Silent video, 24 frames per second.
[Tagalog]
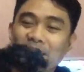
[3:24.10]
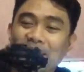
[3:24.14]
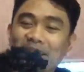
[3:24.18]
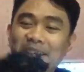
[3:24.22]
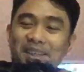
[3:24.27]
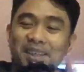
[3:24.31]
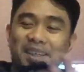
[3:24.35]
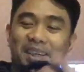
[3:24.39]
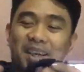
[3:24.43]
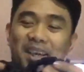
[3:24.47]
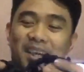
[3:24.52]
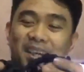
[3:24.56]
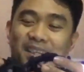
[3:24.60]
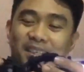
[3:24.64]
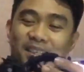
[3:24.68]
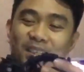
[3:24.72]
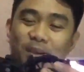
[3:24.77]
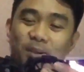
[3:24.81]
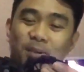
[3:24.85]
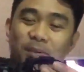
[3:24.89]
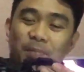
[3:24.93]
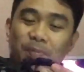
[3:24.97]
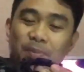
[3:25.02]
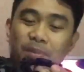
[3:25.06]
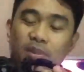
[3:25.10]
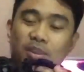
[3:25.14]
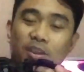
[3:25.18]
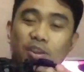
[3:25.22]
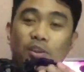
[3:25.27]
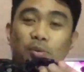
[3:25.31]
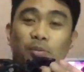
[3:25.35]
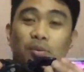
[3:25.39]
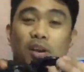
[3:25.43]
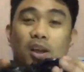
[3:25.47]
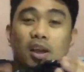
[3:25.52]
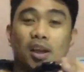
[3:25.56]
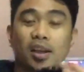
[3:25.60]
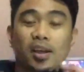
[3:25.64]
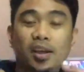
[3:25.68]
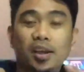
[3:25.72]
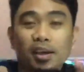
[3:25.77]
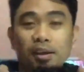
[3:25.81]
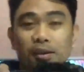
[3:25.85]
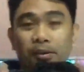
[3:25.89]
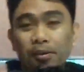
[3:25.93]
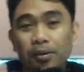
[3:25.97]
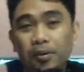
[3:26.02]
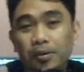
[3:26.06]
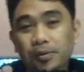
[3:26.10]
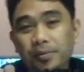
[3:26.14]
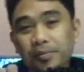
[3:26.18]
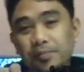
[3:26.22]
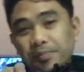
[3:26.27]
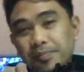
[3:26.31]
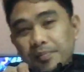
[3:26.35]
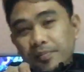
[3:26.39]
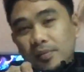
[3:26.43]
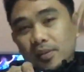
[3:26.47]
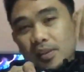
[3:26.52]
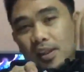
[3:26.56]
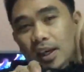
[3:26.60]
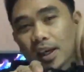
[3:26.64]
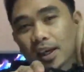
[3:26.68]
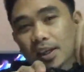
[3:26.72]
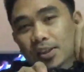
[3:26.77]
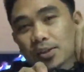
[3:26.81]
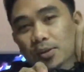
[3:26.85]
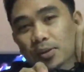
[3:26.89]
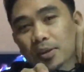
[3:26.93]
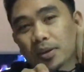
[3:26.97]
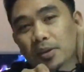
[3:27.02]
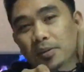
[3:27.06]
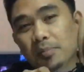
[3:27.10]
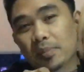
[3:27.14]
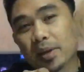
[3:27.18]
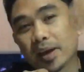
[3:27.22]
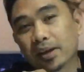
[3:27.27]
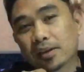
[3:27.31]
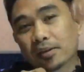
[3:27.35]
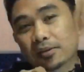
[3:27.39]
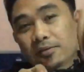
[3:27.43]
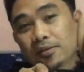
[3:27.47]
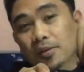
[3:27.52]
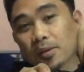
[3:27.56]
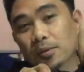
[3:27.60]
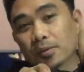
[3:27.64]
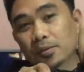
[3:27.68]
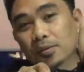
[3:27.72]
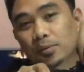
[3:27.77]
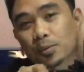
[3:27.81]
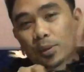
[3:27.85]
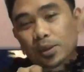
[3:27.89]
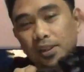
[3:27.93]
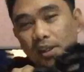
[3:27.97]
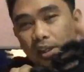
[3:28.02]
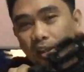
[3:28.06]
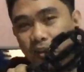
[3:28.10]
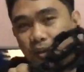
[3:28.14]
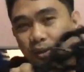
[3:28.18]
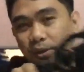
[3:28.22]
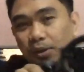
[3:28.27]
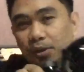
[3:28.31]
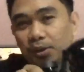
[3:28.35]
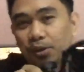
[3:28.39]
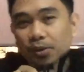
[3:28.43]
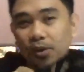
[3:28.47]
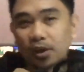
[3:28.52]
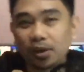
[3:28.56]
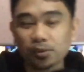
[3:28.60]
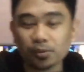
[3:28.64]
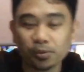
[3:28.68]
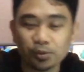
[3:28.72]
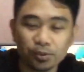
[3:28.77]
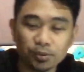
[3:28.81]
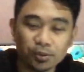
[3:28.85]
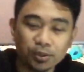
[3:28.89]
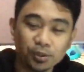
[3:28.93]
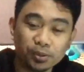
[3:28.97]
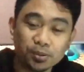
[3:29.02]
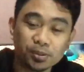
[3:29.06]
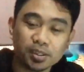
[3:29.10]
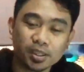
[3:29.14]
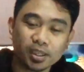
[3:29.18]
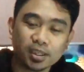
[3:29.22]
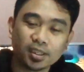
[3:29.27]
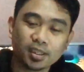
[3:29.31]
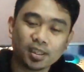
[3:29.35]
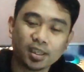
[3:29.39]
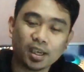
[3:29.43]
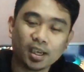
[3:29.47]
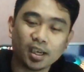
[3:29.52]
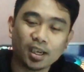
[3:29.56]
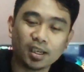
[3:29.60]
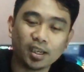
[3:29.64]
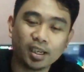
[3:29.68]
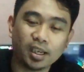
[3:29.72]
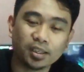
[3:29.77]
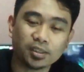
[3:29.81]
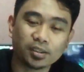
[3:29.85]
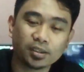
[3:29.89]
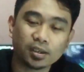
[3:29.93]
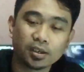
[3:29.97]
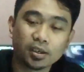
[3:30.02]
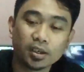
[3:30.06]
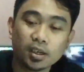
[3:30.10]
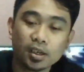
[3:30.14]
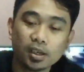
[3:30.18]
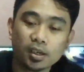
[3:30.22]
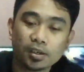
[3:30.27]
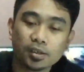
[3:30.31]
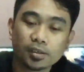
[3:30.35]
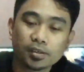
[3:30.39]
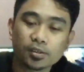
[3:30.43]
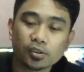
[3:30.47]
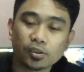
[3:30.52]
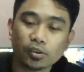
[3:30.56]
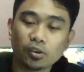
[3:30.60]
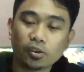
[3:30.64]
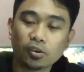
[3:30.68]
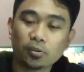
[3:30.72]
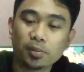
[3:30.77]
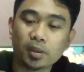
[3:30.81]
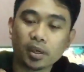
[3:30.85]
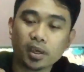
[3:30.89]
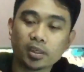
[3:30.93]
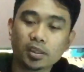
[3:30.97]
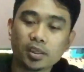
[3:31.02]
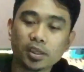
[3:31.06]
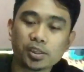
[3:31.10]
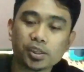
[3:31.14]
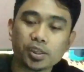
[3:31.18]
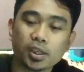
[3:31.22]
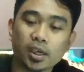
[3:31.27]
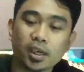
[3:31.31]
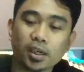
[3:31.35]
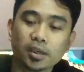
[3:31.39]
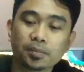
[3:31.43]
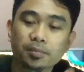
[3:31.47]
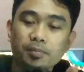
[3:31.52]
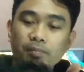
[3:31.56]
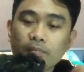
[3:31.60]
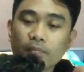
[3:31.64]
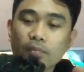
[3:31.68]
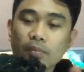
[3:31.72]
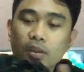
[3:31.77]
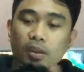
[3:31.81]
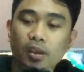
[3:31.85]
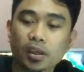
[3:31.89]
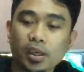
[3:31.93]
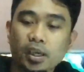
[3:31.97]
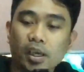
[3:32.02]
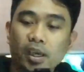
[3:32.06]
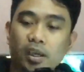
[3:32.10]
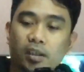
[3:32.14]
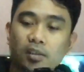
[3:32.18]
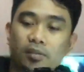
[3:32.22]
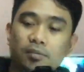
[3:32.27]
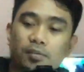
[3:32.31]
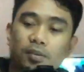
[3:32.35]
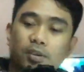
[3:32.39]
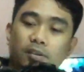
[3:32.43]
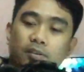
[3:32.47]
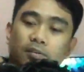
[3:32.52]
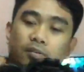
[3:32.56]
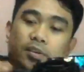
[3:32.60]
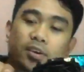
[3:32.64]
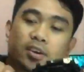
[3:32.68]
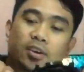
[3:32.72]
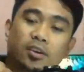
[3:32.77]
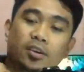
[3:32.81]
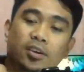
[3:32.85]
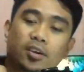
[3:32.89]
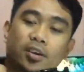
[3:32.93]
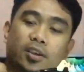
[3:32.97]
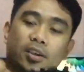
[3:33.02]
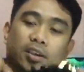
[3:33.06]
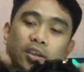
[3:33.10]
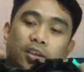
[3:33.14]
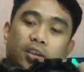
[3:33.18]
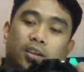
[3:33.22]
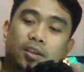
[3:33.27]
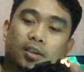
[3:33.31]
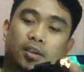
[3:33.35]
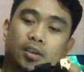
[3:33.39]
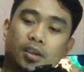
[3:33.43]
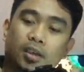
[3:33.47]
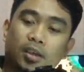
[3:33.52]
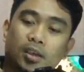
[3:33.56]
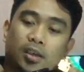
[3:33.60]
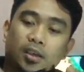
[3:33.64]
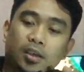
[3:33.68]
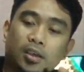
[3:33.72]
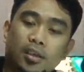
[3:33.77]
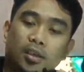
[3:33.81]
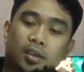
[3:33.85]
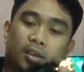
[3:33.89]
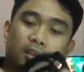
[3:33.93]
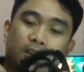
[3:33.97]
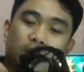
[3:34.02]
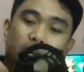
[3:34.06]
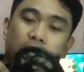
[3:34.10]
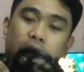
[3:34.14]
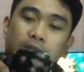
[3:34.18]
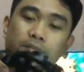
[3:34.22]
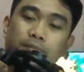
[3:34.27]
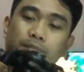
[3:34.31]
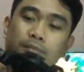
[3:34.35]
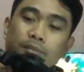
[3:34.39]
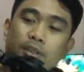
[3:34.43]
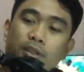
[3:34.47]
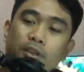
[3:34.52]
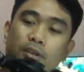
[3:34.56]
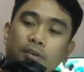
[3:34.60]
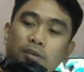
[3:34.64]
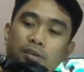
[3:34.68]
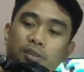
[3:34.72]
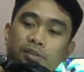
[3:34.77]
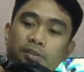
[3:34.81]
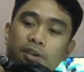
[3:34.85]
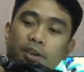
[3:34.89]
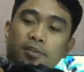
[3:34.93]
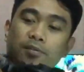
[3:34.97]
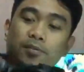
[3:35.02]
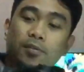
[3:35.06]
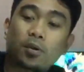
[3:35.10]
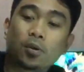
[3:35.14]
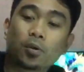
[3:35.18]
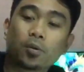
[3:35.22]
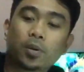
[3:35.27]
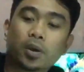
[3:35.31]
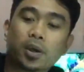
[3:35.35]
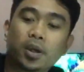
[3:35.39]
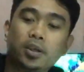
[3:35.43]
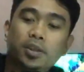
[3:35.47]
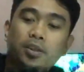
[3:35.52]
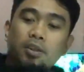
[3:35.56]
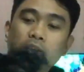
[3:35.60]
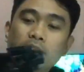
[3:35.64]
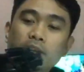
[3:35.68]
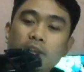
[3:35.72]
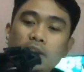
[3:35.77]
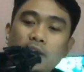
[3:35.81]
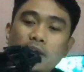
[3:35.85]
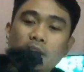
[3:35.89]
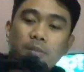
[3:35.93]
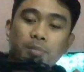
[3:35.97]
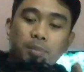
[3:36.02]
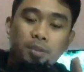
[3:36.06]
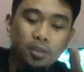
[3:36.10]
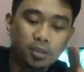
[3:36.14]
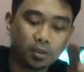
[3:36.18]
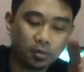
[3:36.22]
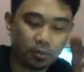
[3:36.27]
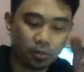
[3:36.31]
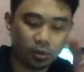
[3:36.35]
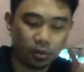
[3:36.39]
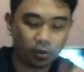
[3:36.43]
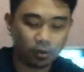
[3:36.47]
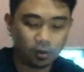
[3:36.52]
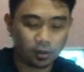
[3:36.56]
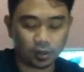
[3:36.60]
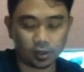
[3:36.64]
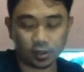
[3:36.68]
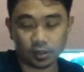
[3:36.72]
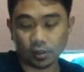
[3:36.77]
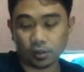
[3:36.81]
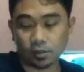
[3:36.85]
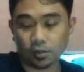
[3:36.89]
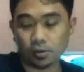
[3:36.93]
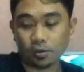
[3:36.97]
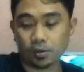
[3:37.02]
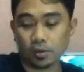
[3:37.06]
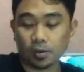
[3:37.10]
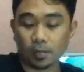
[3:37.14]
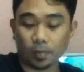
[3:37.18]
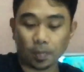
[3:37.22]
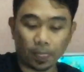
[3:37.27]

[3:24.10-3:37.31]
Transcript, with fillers: Okay? So, dito mo ilalagay yung actual microphone, which I'll show you how to use it uh, later. So, maganda siya. Yan, very, uh, you know, straightforward. Yun ang gagamitin mo. So,